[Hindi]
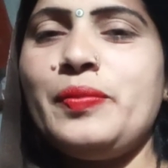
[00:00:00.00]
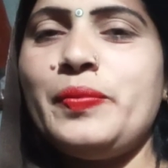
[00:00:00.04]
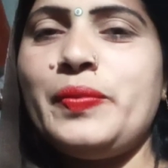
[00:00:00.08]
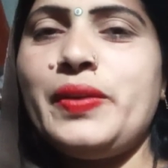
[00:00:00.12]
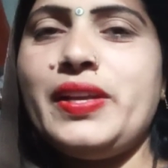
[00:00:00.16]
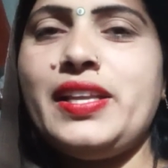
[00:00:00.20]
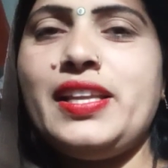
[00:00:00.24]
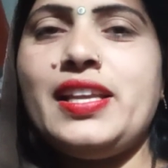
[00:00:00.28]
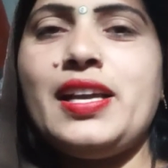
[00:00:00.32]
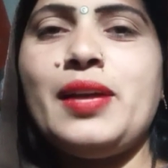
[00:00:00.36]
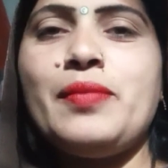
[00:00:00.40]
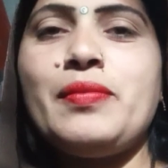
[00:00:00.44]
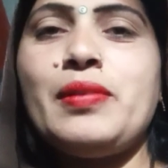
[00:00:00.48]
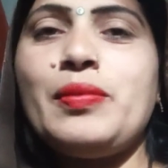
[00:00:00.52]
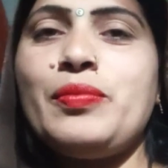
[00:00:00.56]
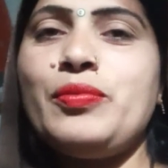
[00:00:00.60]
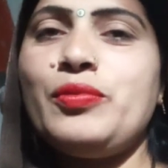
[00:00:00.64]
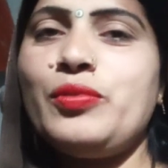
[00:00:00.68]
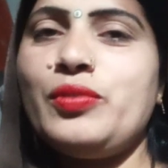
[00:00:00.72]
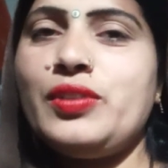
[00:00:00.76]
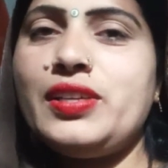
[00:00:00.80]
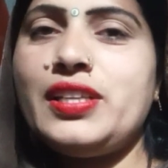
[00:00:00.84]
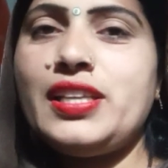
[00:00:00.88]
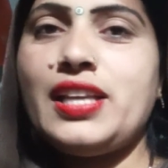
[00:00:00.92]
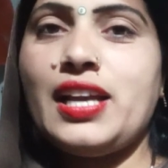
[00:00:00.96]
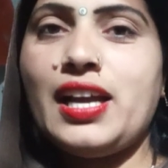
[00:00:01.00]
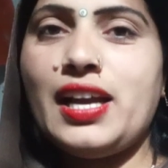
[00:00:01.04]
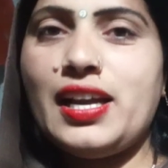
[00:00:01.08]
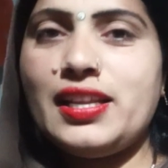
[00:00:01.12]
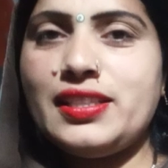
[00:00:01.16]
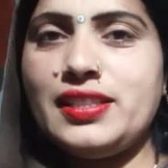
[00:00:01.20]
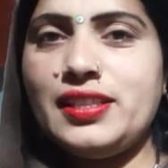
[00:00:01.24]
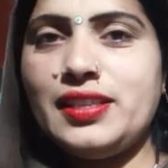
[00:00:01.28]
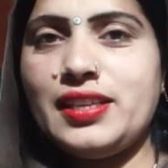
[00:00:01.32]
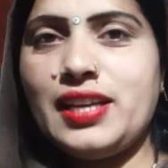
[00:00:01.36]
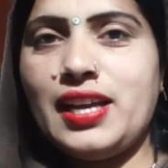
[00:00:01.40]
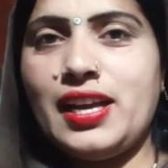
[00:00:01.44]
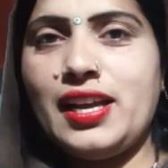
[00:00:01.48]
भैया हम आपको क्या
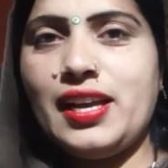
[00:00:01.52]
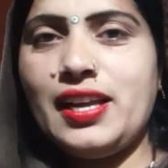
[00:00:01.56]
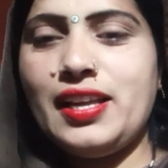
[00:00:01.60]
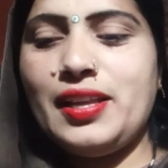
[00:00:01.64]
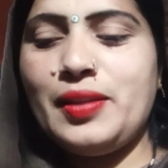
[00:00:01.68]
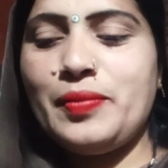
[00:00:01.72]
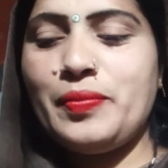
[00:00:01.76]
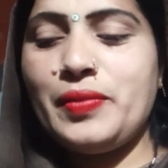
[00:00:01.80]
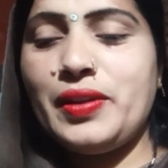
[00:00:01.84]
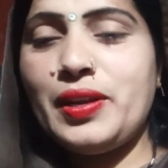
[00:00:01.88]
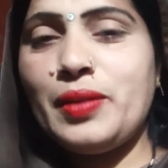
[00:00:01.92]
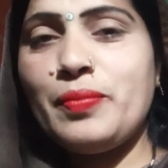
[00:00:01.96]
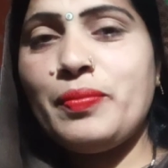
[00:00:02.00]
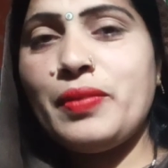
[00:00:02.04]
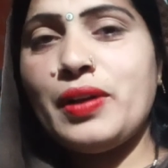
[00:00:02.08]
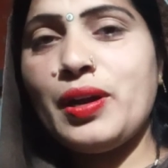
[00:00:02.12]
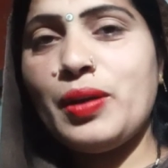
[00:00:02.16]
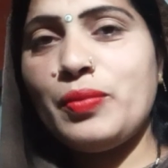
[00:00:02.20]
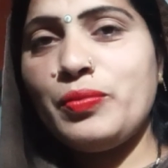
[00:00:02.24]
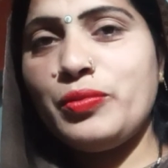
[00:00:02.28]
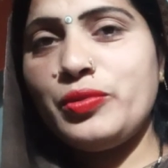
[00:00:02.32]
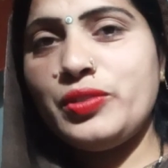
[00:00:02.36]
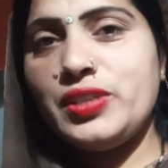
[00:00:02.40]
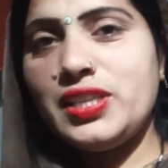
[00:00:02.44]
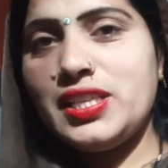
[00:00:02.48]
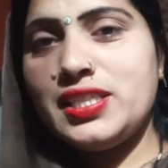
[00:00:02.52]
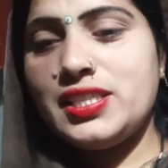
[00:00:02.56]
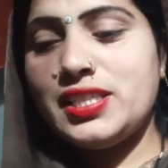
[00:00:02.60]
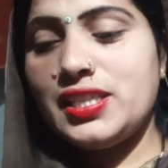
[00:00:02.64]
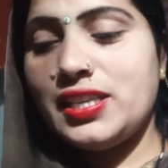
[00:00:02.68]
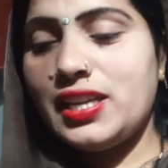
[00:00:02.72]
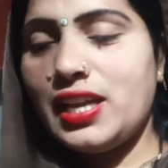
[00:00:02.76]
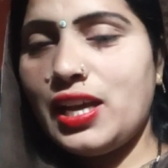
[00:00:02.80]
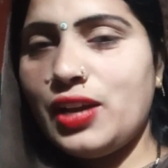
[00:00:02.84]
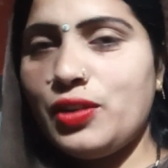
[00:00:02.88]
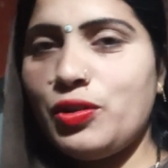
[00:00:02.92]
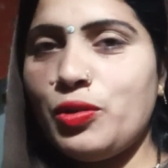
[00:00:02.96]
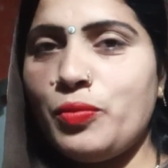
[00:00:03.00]
दिखाएं मेरा बाबू नीचे
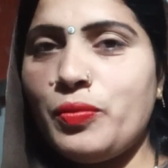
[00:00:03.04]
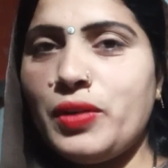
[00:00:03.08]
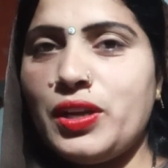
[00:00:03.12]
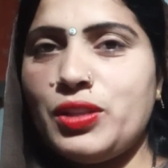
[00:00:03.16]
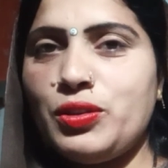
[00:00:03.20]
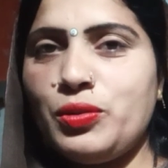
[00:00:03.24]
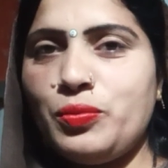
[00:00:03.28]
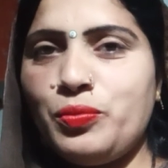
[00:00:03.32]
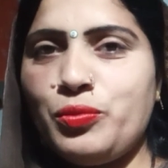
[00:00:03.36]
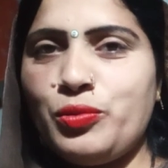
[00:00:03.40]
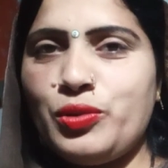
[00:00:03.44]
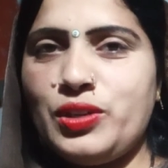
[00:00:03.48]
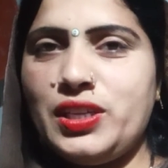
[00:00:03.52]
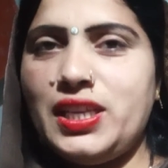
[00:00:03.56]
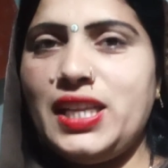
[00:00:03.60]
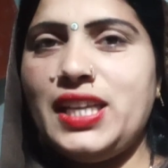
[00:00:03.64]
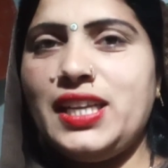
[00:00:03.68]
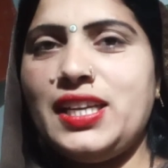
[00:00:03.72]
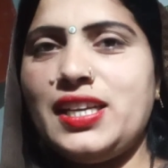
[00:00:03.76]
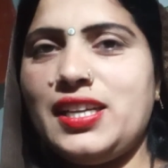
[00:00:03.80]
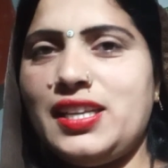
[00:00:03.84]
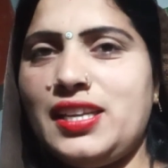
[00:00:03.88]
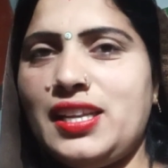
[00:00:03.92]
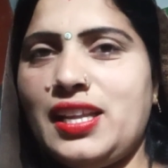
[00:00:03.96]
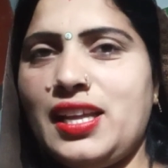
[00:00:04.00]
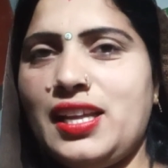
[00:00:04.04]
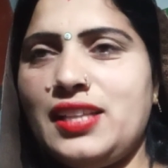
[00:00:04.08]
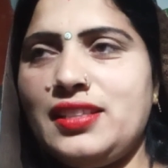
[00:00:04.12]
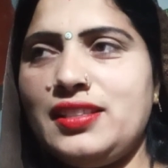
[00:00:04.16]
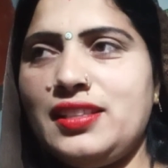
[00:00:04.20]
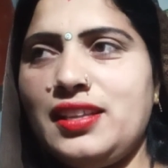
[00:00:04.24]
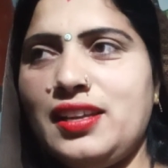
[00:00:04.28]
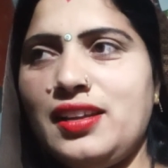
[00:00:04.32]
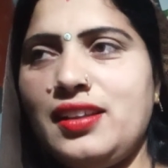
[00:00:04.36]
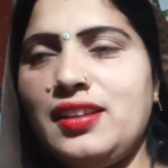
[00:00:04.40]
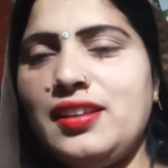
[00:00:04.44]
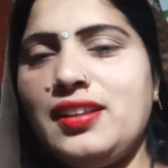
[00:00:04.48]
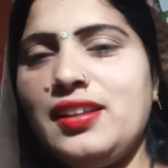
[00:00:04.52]
राघव माधव पुट्टी कर रहा
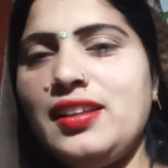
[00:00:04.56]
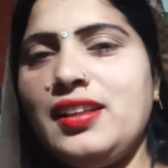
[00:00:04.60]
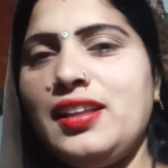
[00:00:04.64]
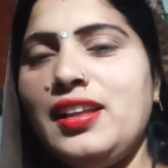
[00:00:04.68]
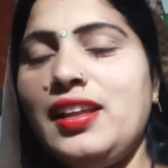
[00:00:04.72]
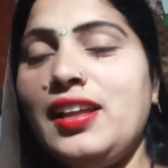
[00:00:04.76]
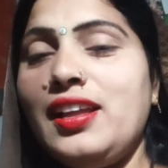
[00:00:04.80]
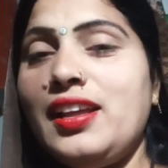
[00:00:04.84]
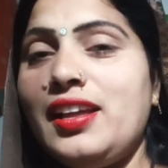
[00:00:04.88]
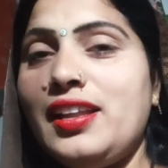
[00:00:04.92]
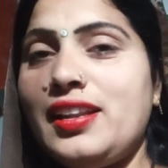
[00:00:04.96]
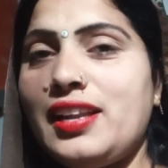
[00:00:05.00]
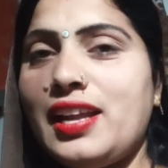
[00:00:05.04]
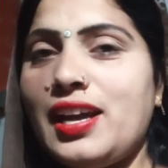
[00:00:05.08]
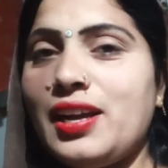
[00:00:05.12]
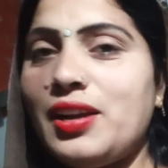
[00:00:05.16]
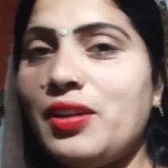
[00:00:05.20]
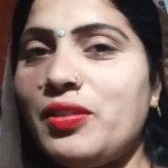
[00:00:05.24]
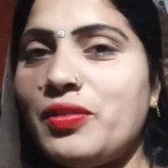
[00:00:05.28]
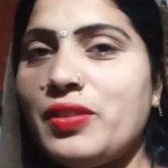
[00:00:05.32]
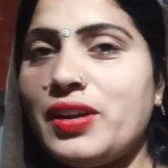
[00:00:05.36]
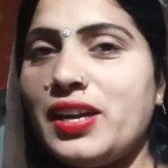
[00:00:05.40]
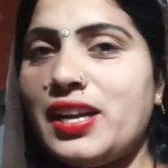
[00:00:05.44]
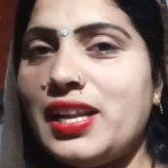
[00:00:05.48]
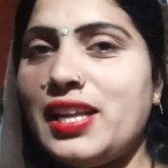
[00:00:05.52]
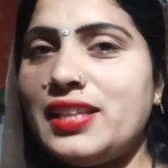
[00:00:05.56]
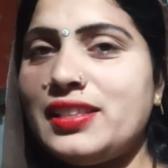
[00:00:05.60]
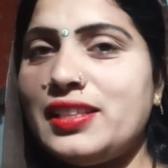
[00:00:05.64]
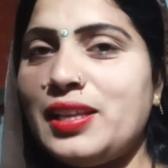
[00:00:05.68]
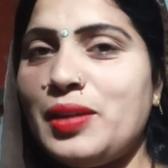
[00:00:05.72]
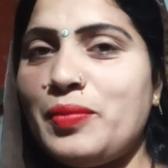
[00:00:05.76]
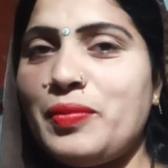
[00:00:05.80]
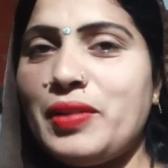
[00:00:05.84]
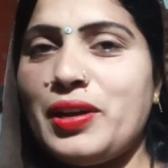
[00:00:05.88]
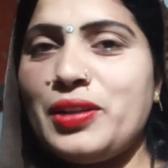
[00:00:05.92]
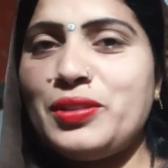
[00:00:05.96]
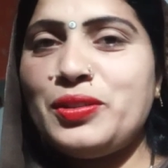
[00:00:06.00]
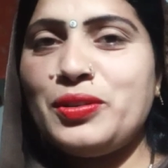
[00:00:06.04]
था राघव खड़ा था
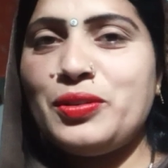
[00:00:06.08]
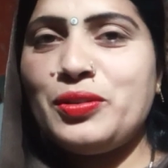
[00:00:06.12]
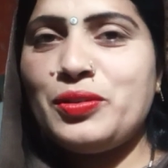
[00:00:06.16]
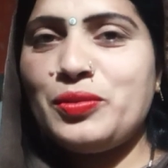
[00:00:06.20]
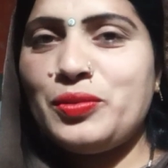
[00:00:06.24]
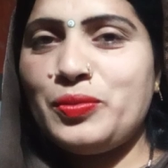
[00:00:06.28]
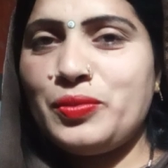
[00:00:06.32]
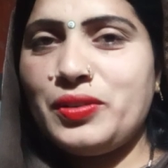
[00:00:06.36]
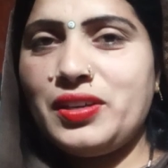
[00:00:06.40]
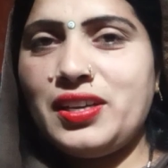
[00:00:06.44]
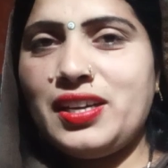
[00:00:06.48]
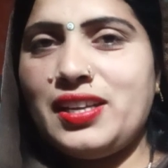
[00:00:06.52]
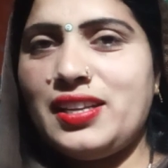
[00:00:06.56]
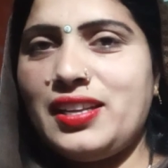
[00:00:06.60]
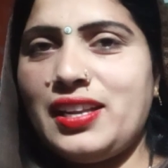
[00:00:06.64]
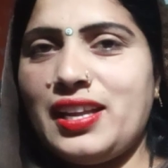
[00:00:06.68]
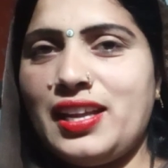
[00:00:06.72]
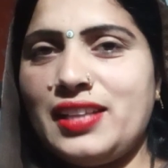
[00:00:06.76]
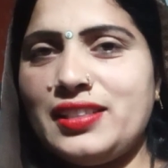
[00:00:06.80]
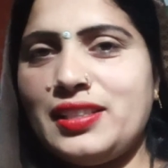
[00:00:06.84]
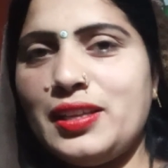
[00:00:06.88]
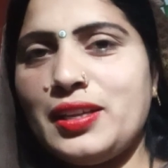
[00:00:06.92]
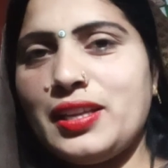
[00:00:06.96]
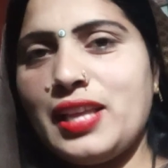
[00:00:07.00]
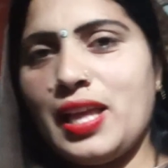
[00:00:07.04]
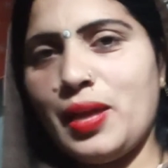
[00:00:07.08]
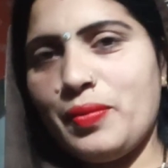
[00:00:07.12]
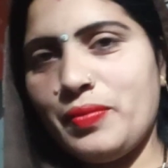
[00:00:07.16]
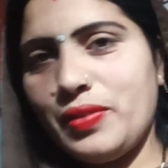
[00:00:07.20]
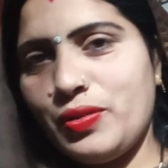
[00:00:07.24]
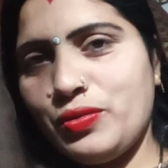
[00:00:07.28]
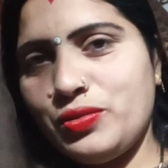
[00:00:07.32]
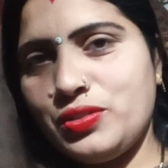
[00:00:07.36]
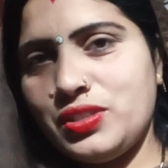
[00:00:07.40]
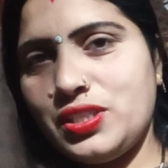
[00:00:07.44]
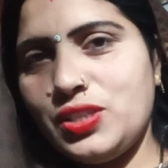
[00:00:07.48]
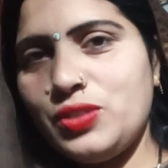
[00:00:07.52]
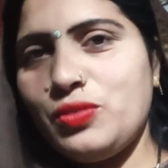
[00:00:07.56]
माधव कर रहा था क्या मैं
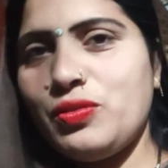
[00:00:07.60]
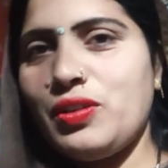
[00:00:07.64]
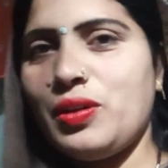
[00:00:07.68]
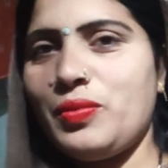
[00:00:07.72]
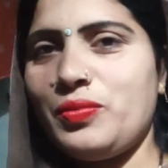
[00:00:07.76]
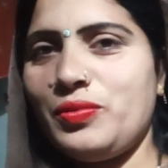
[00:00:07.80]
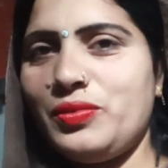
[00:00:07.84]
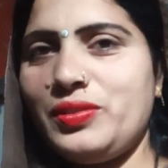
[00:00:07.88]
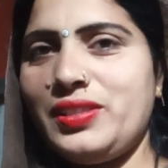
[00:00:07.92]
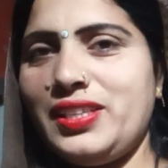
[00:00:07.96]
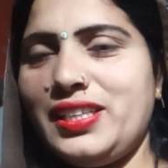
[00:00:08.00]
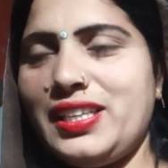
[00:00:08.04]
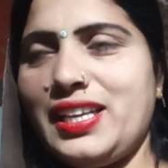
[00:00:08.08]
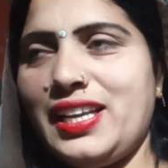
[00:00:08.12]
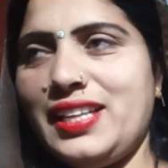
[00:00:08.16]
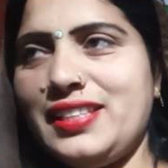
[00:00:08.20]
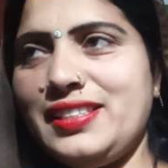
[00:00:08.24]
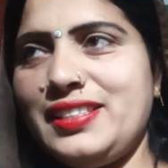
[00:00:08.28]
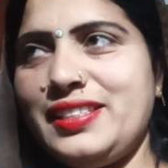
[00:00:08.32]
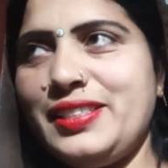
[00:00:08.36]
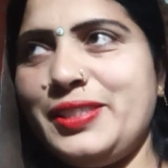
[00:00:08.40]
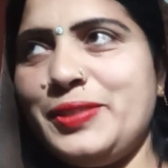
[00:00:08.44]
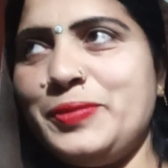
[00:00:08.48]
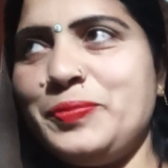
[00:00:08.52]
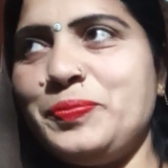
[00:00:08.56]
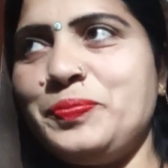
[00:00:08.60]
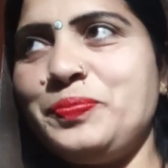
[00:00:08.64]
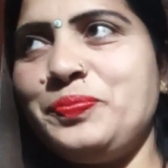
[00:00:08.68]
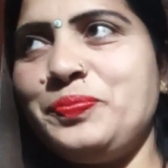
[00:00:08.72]
उसी को आपको दिखाती